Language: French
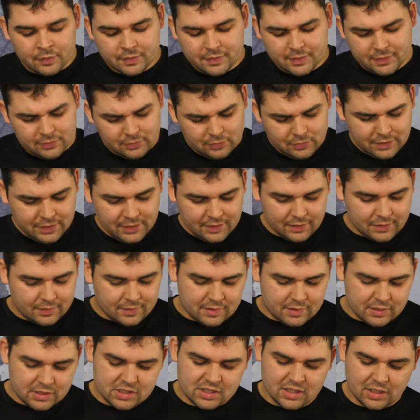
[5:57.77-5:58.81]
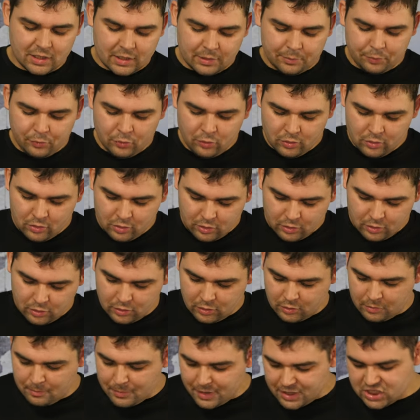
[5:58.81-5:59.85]
Désolé si j'ai un peu
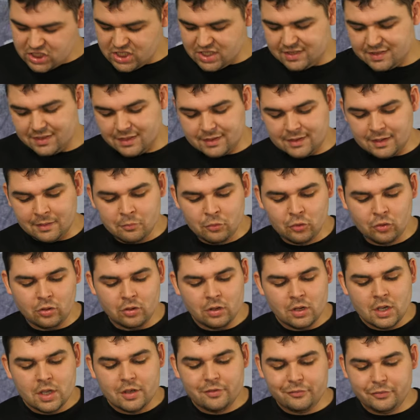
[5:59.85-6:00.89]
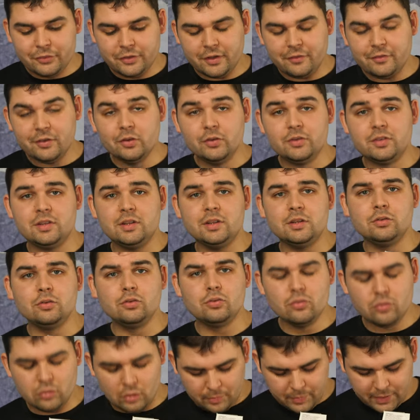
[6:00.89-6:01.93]
euh, mâché certains mots. Vous avez aussi du
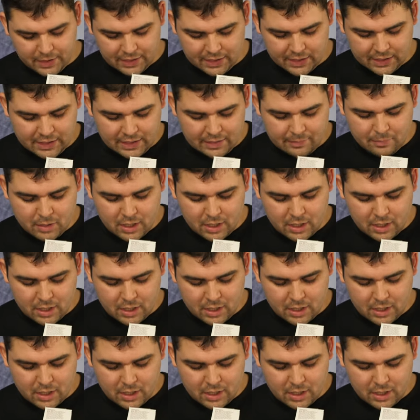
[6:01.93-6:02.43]
coup en bas la